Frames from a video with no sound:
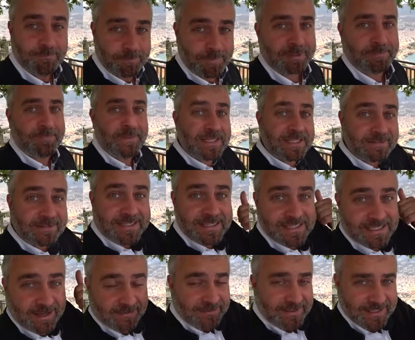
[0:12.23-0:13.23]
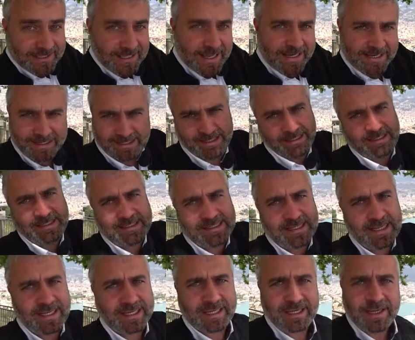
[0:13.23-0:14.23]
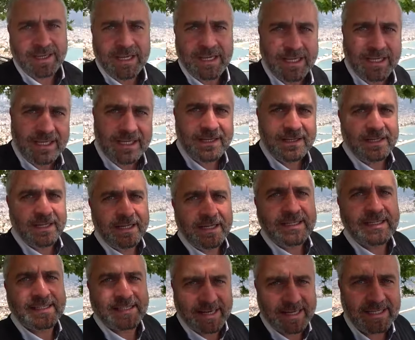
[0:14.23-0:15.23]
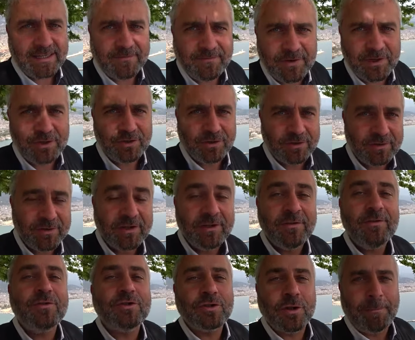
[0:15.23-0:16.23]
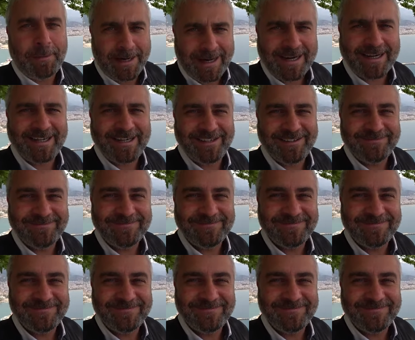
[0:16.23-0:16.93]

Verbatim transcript: Подписывайтесь, ставьте лайки или дизлайки и делитесь этим видео. Ну что, поехали!